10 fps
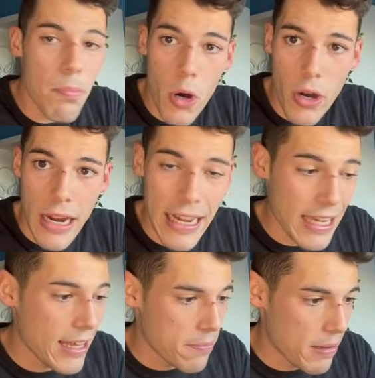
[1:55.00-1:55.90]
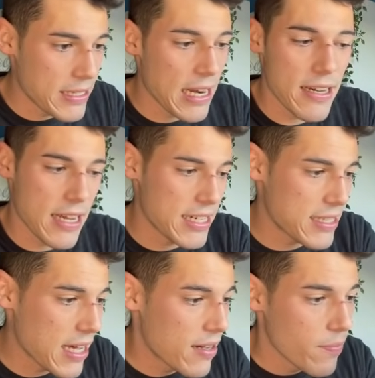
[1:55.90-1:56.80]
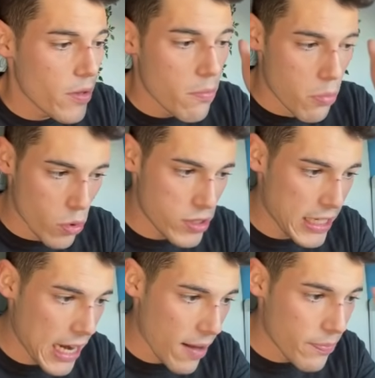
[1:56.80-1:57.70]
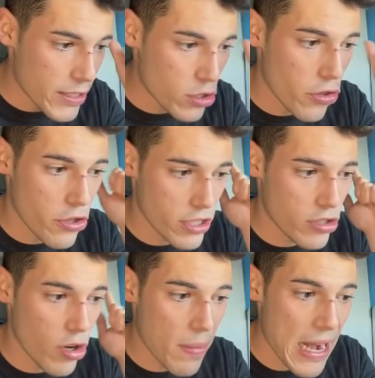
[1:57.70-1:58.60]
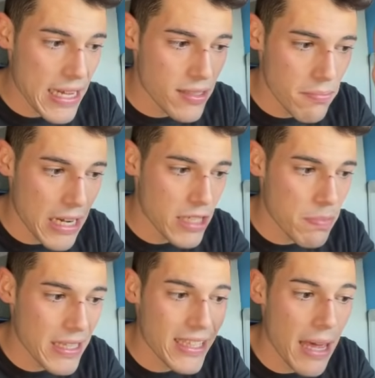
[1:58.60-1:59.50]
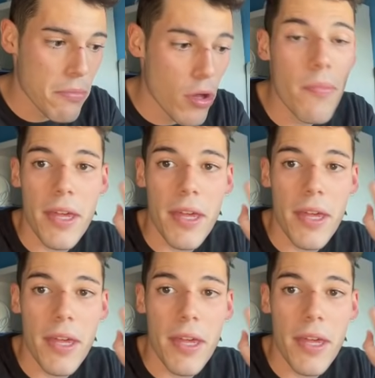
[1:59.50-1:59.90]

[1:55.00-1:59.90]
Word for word: por, aquí, veis la línea esta, Blue Sila y socios entre Velas, Velaspad, GameZone